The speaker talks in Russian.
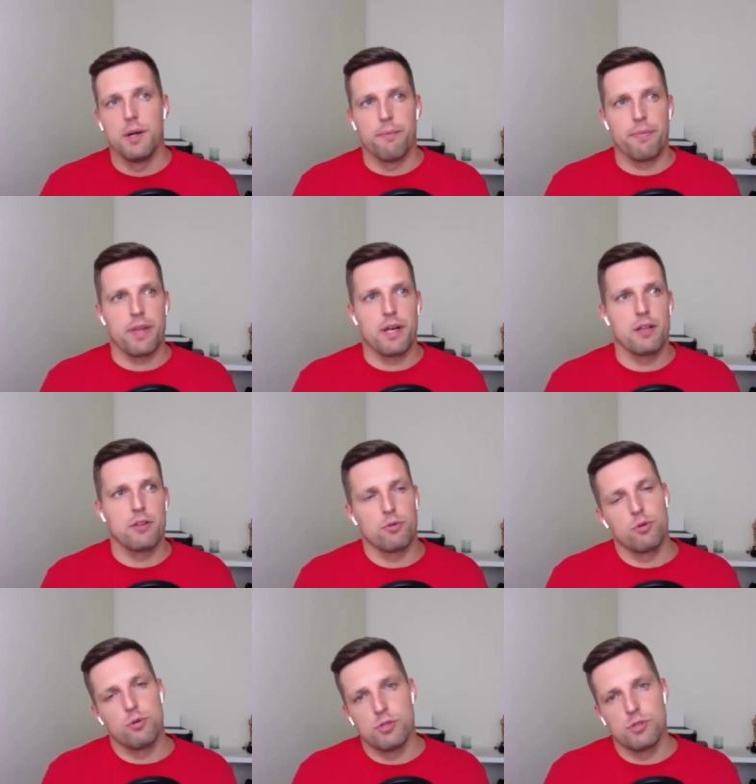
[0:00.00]
да, то
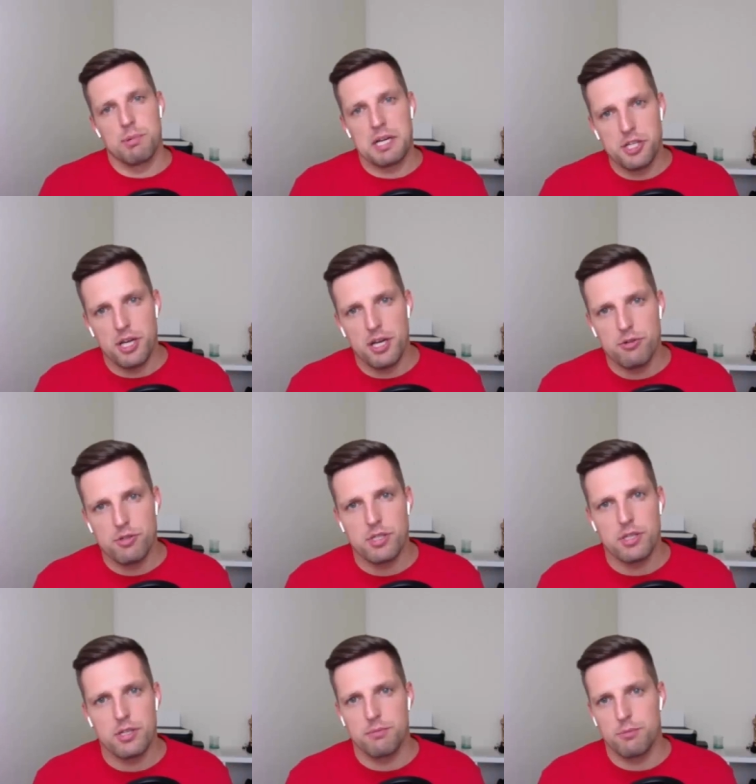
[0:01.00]
люди
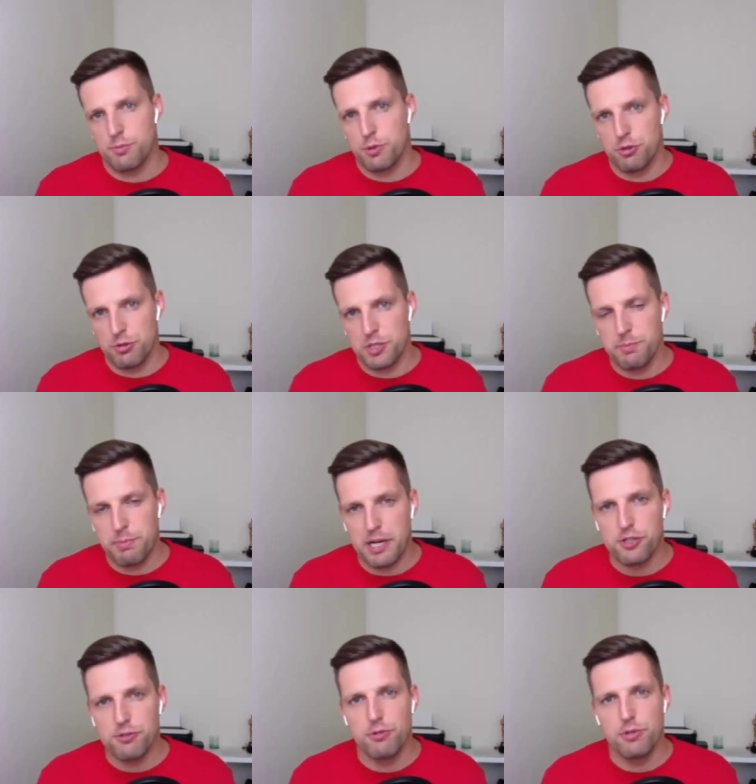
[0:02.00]
обращаются, может быть, что-то
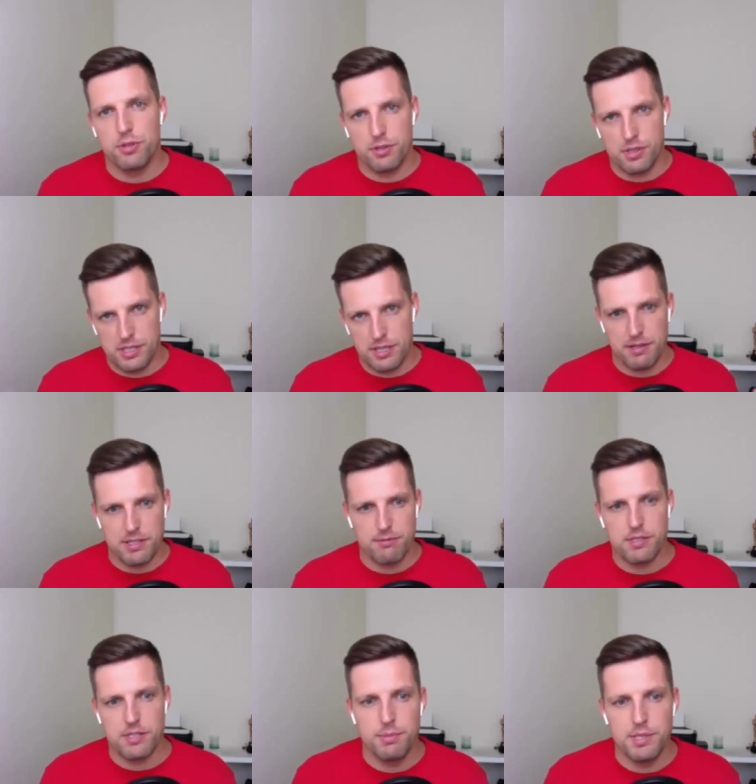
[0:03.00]
спрашивают,
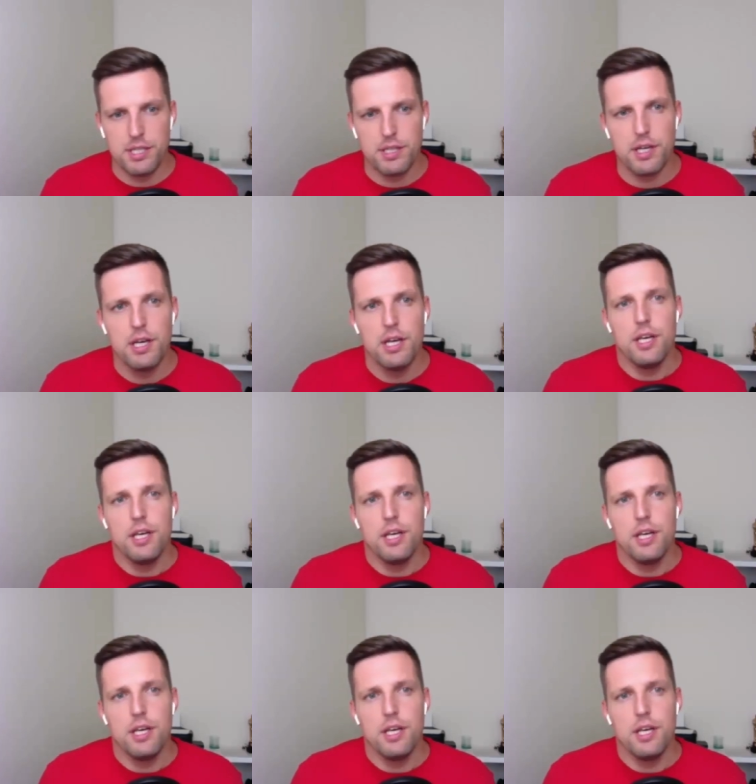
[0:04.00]
завязывается беседа,